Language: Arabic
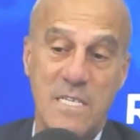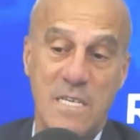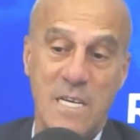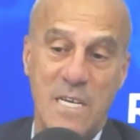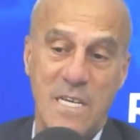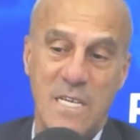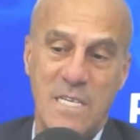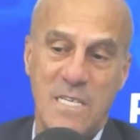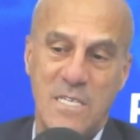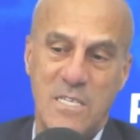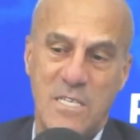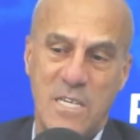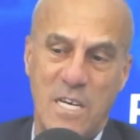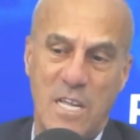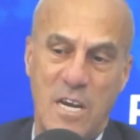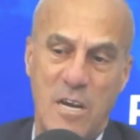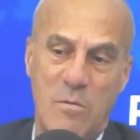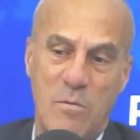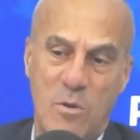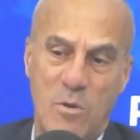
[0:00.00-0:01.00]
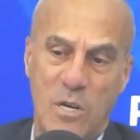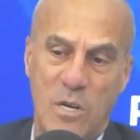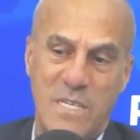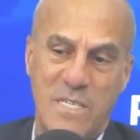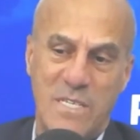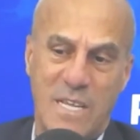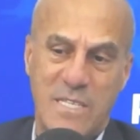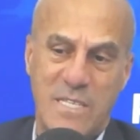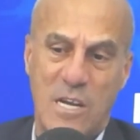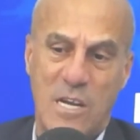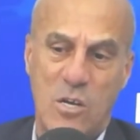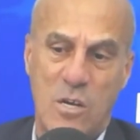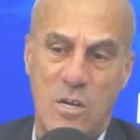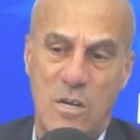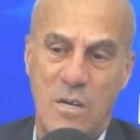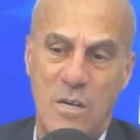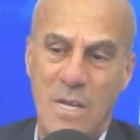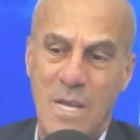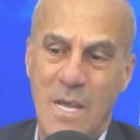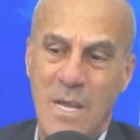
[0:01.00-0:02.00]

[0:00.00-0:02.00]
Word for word: لي جينيرالمون لي زاتاكون